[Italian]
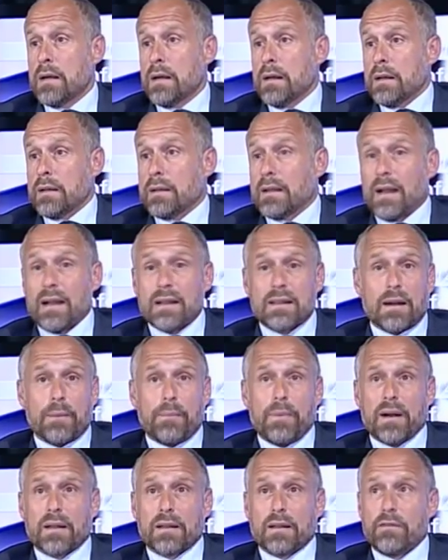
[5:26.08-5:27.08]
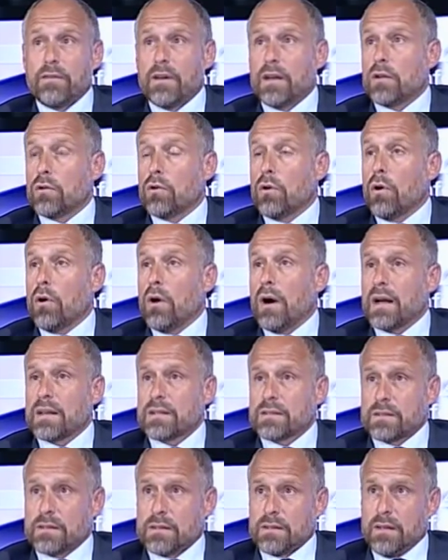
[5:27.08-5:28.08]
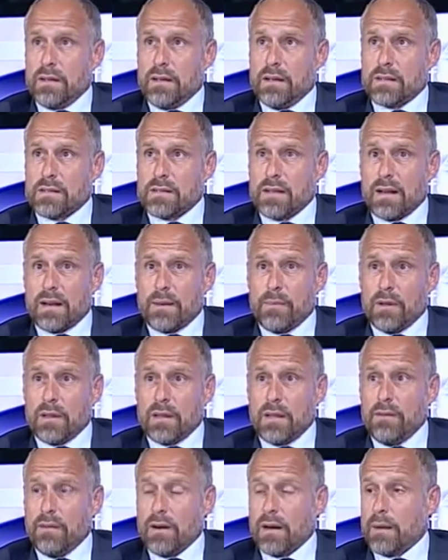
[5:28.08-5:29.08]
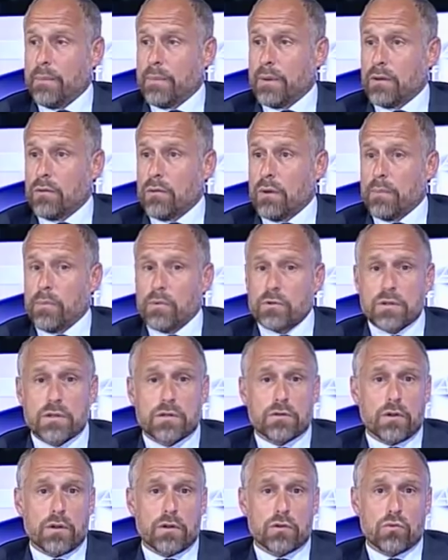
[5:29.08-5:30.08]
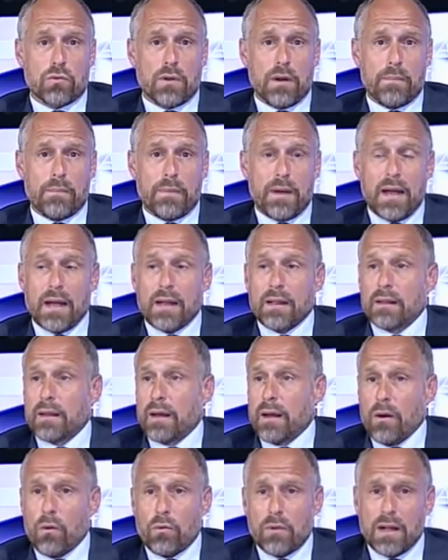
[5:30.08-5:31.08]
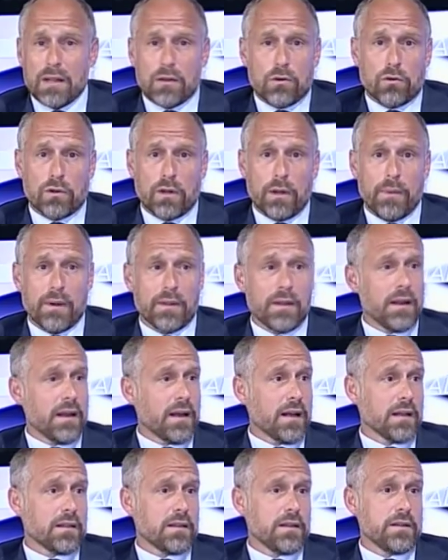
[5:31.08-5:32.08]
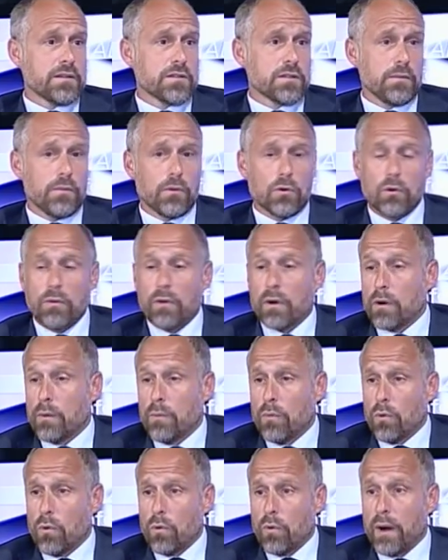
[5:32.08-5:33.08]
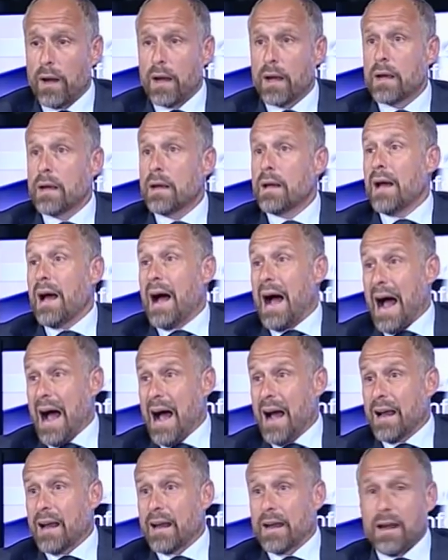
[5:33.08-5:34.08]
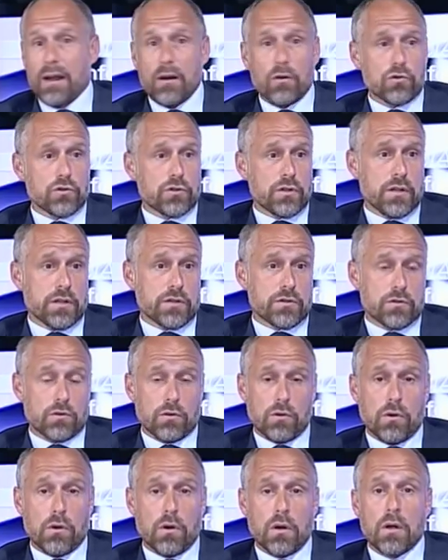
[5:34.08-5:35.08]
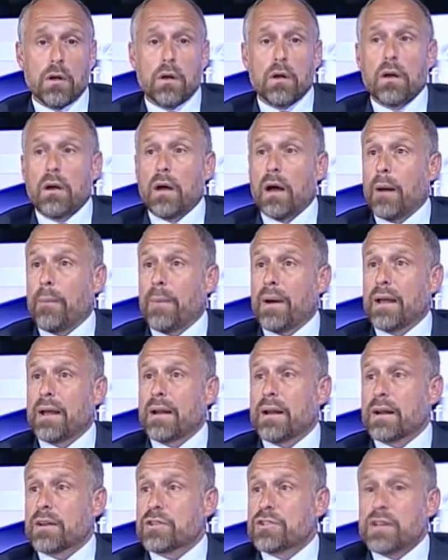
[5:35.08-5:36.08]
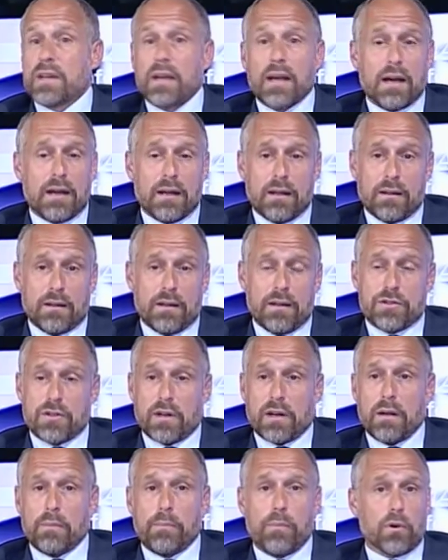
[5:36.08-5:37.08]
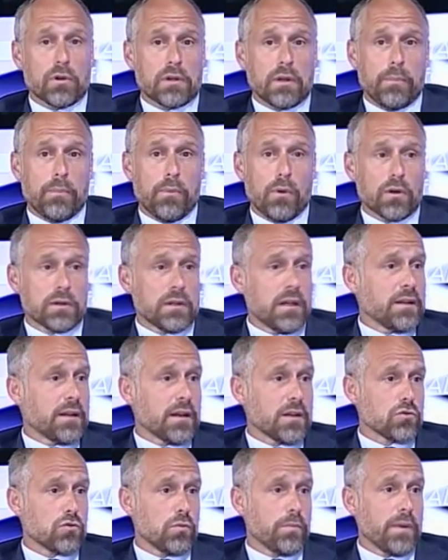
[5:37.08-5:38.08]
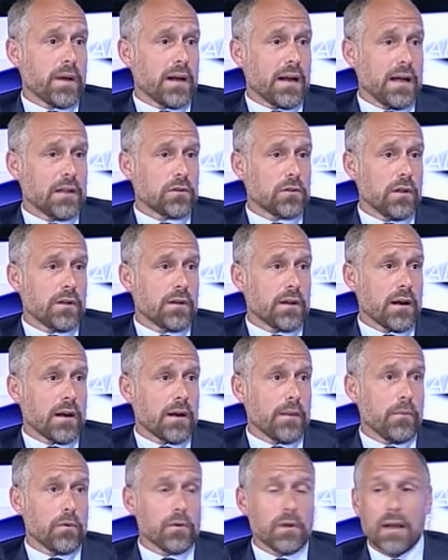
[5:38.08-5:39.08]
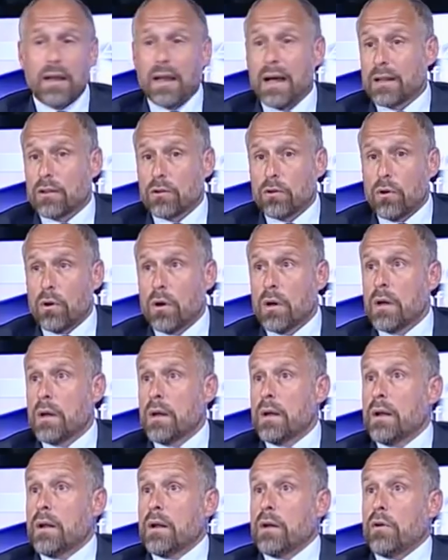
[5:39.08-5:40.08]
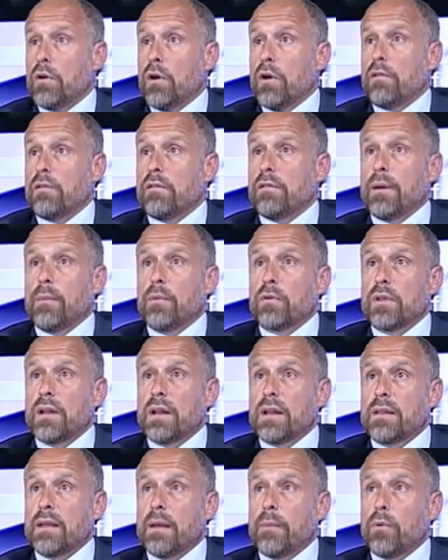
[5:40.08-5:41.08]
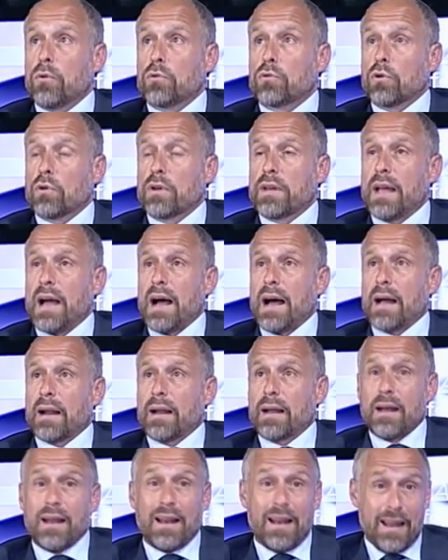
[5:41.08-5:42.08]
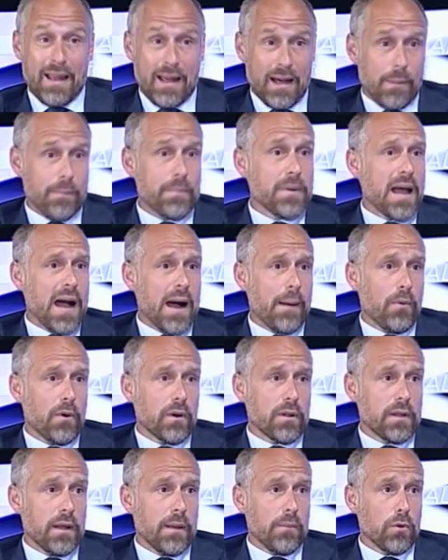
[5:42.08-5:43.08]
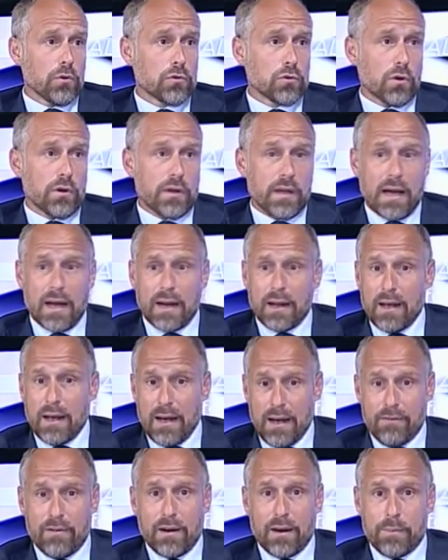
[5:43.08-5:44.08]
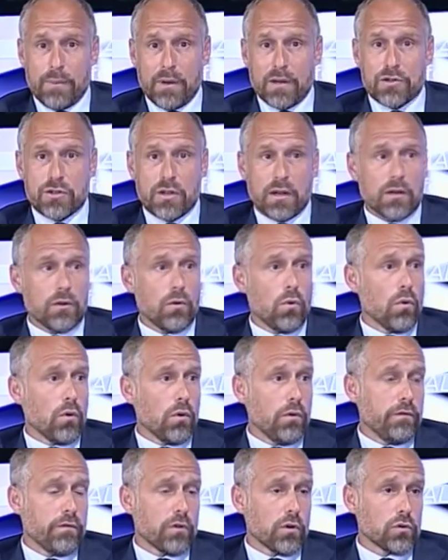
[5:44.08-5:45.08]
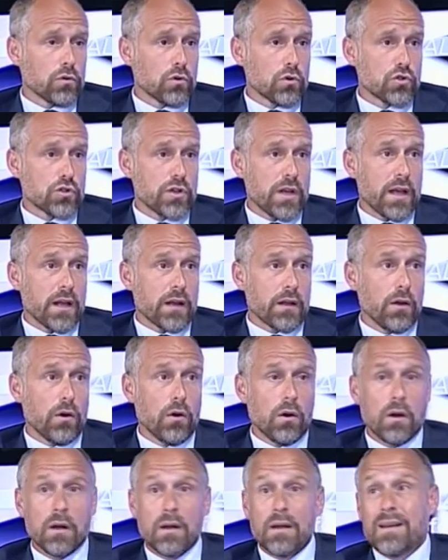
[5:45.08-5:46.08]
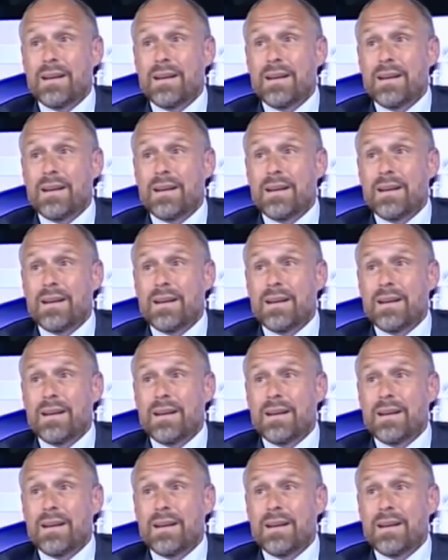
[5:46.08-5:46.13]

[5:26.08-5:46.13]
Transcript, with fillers: Dall'altra parte vedo eh, San Remattiva che prende una posizione sull'ambiente, un altro tema delicatissimo dove comunque anche lo stesso a Mai Energia, dice che il porta a porta andrà superato, andrà rimodellato, noi avevamo delle idee molto chiare, le abbiamo le idee molto chiare, avrei piacere di un confronto serio,